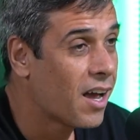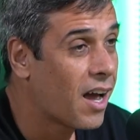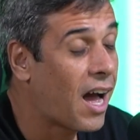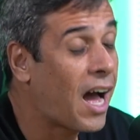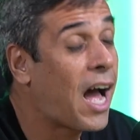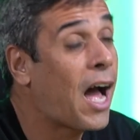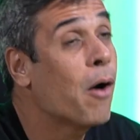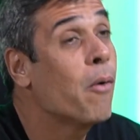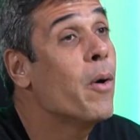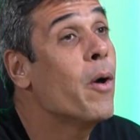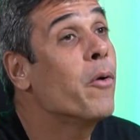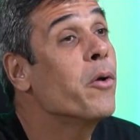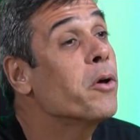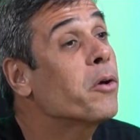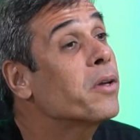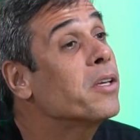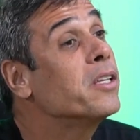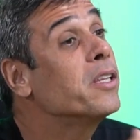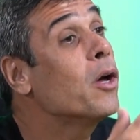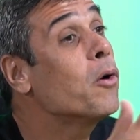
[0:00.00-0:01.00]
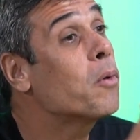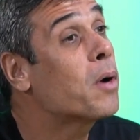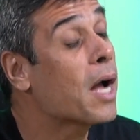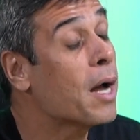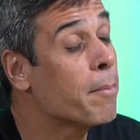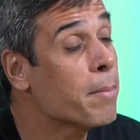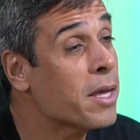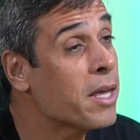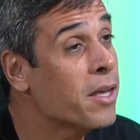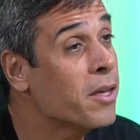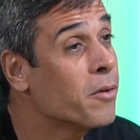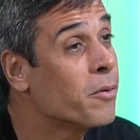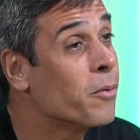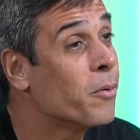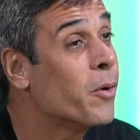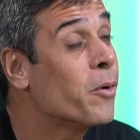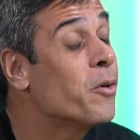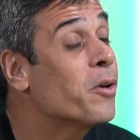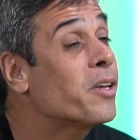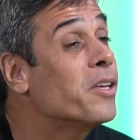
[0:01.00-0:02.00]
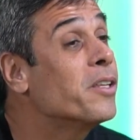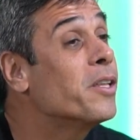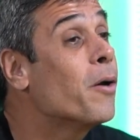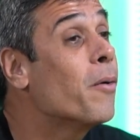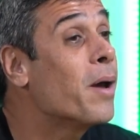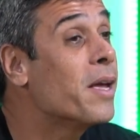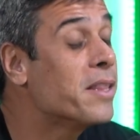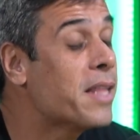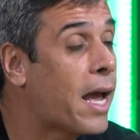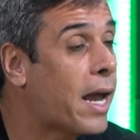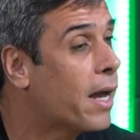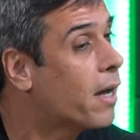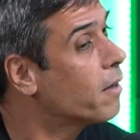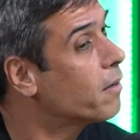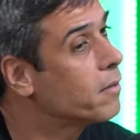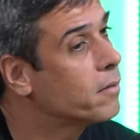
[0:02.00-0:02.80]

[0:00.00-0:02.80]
Ah, o Eurico que deu o caminho, o Eurico que deu a ideia.